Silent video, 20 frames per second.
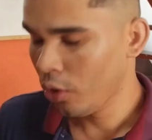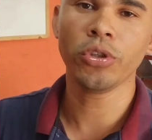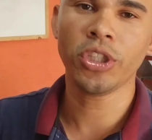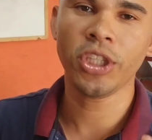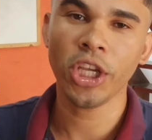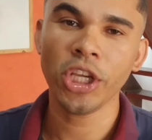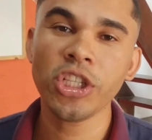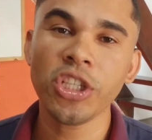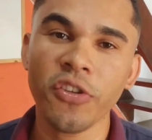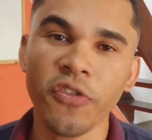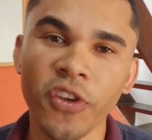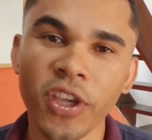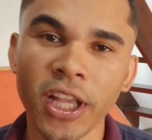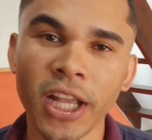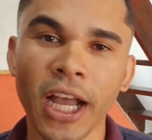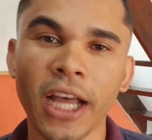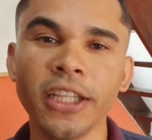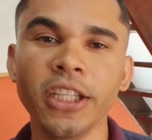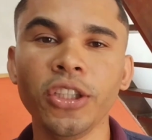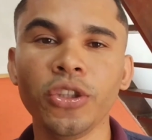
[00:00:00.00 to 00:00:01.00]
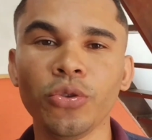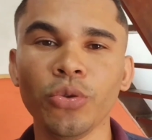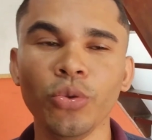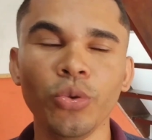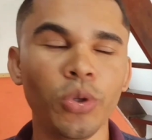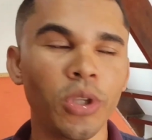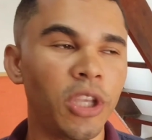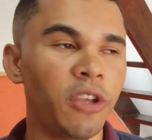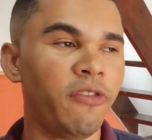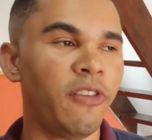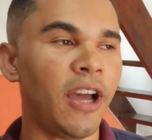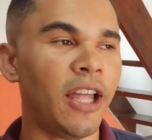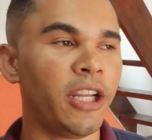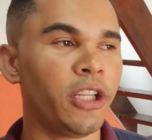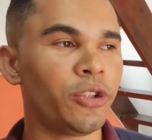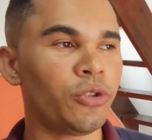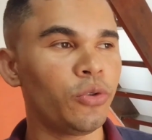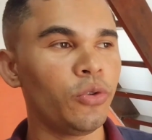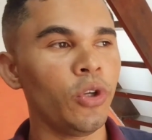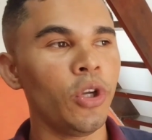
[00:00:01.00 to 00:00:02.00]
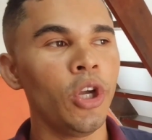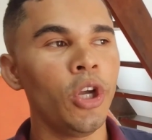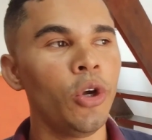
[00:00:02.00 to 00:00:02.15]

o certificado e tudo que vale.